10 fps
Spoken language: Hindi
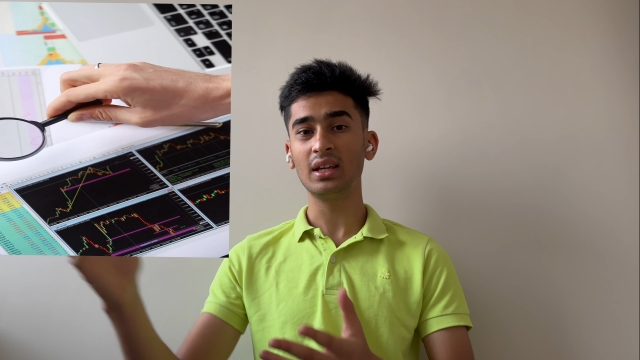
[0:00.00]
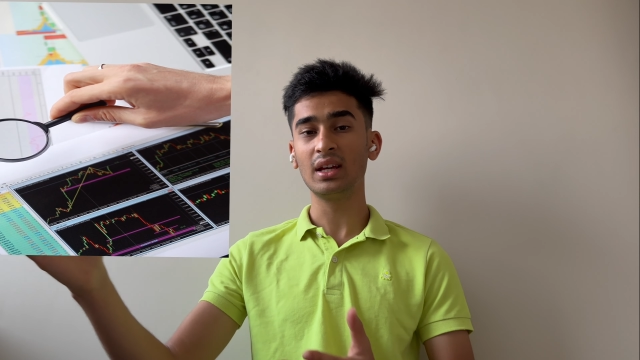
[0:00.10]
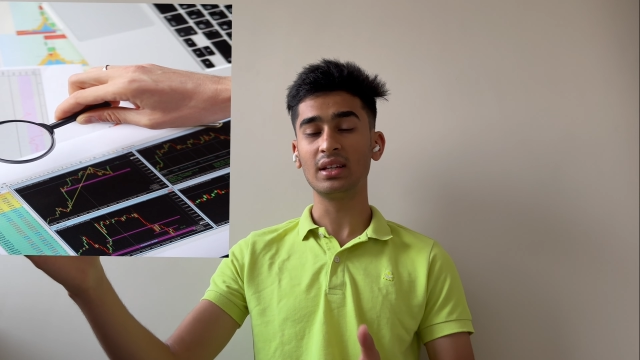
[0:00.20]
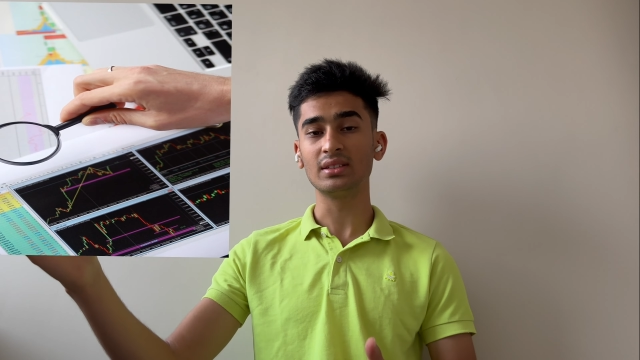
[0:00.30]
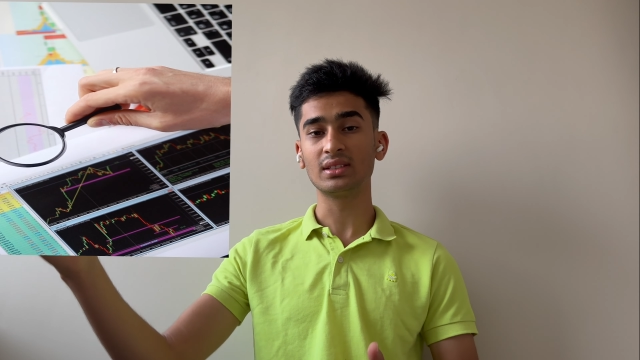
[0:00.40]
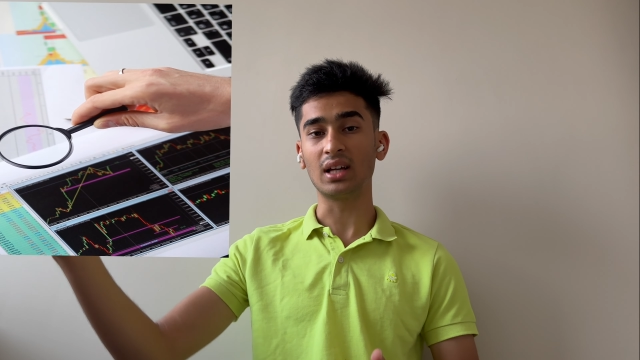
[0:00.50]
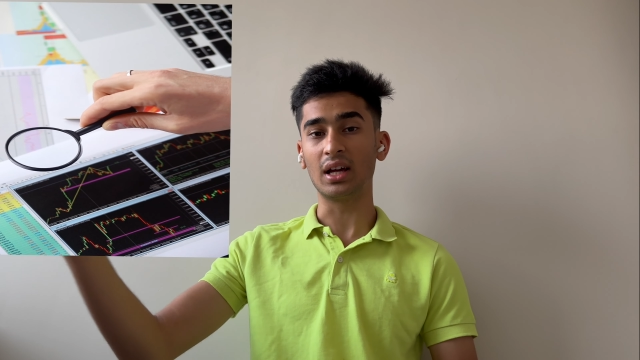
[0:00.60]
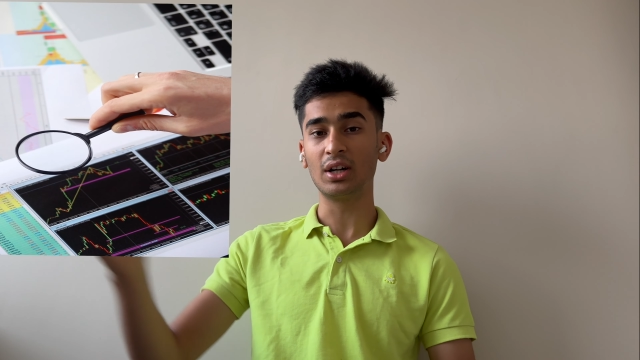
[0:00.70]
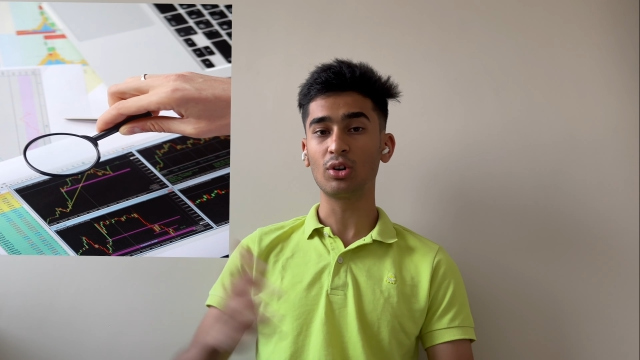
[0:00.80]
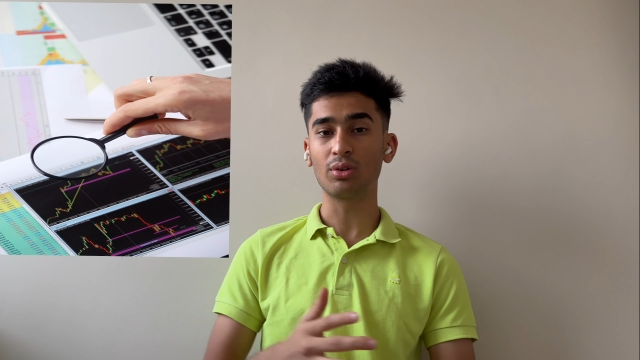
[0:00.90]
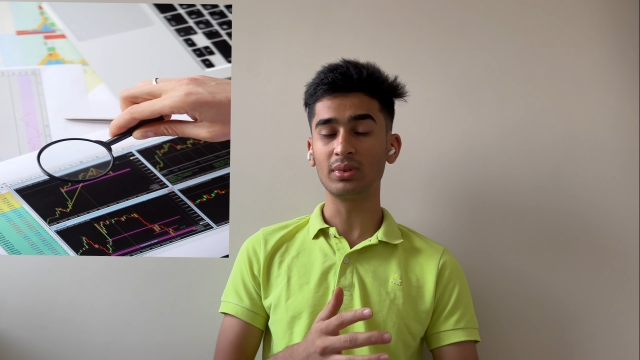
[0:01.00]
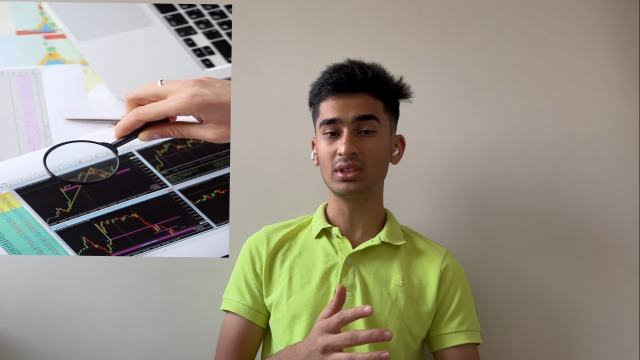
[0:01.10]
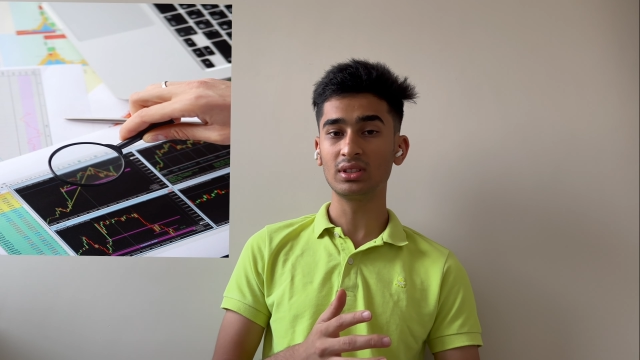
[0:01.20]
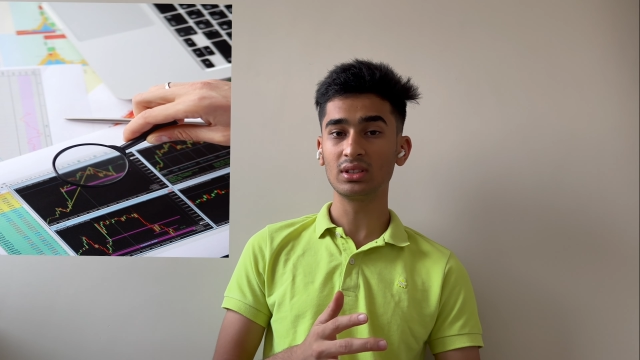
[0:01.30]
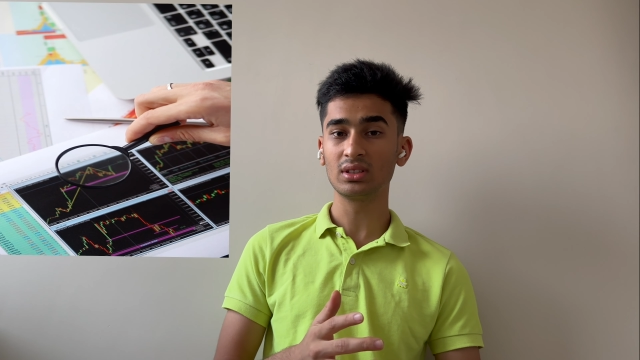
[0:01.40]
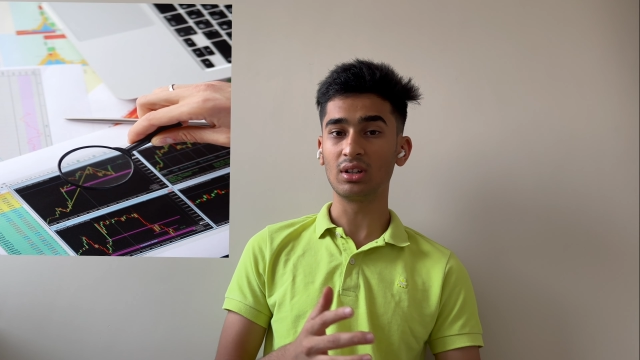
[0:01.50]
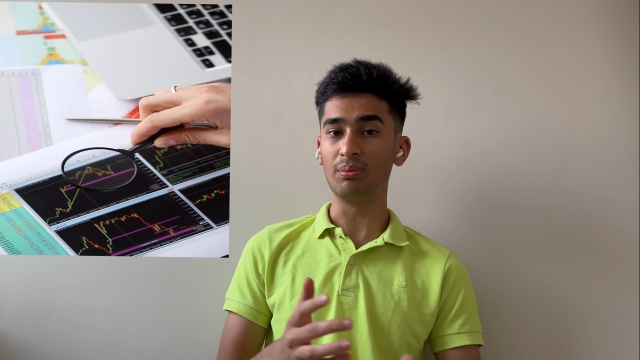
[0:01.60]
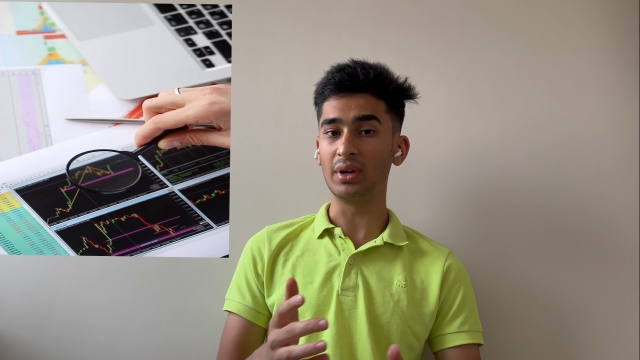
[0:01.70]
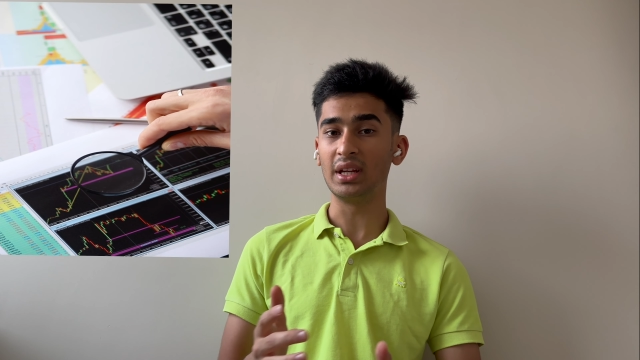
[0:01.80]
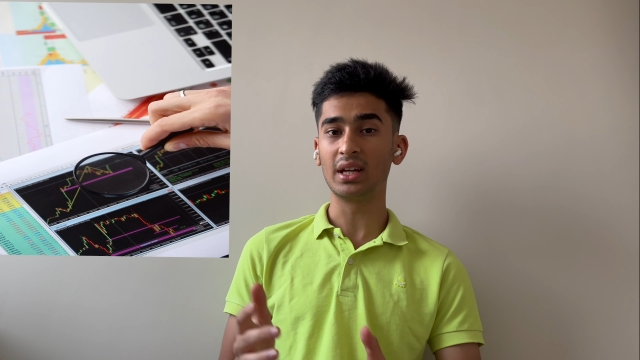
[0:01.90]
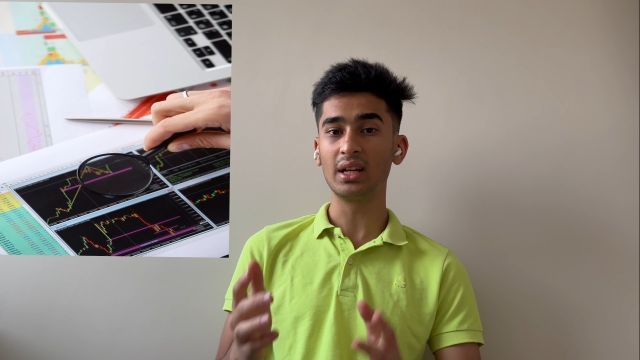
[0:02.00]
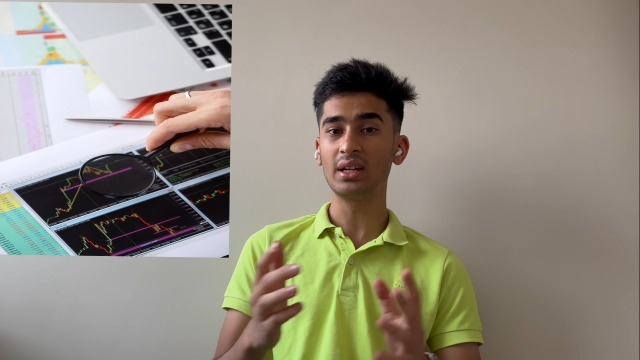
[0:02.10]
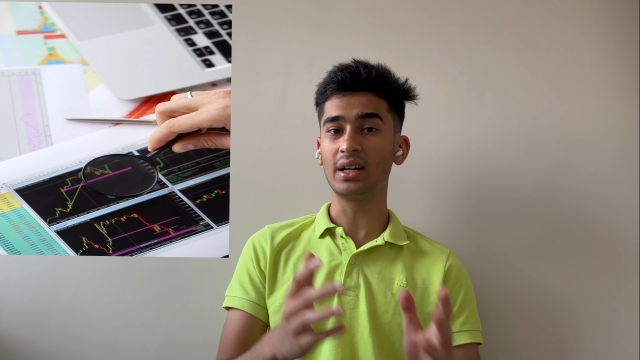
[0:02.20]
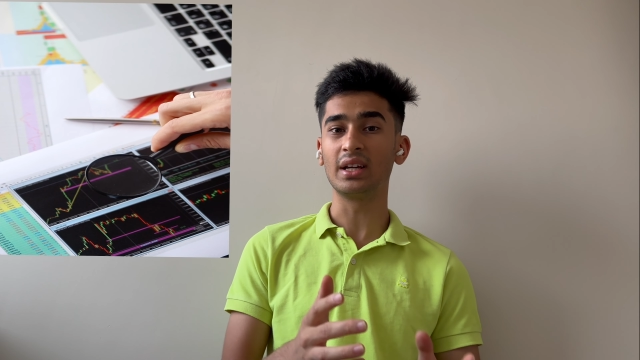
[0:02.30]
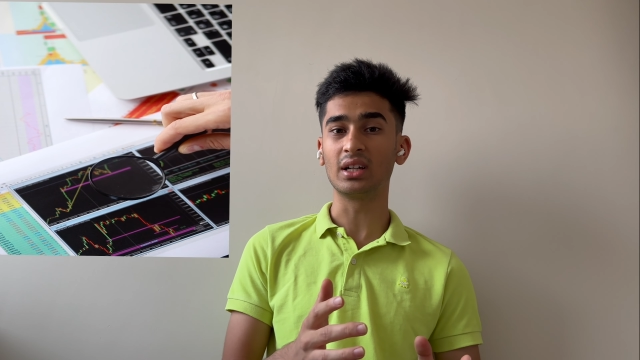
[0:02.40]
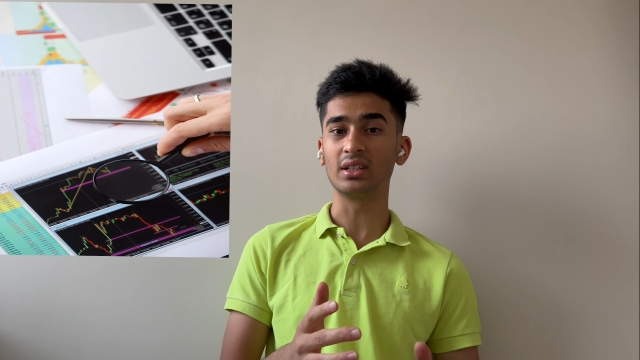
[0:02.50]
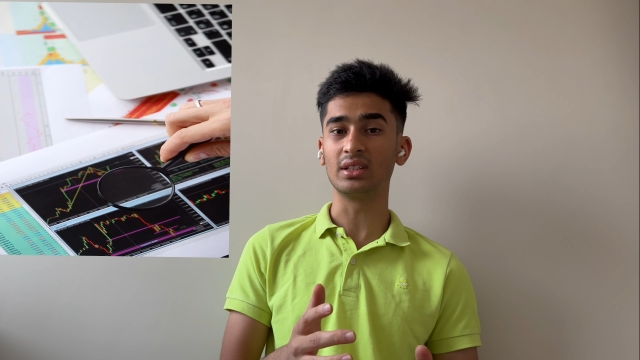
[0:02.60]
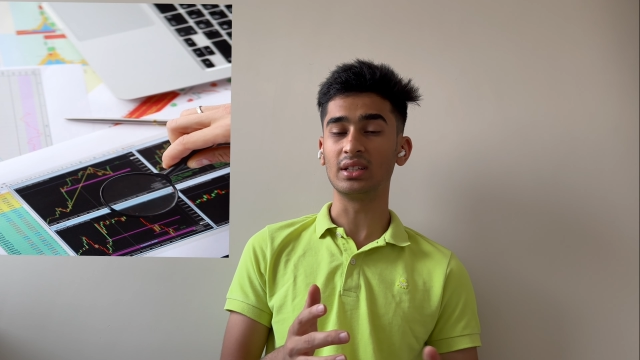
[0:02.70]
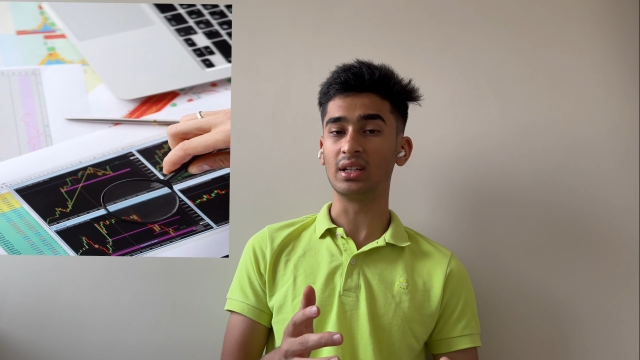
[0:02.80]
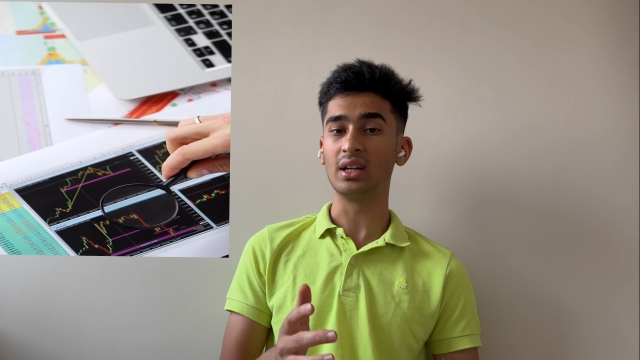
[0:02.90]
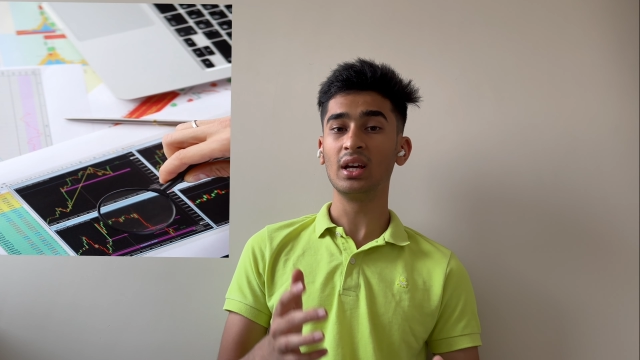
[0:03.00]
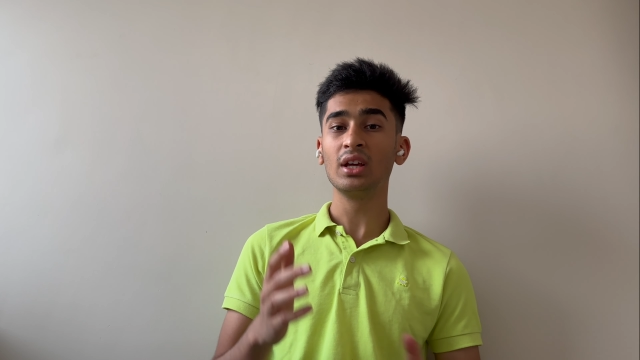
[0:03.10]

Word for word: ये सारे डॉक्यूमेंट्स कंपनी के लिए रेडी कर देते हैं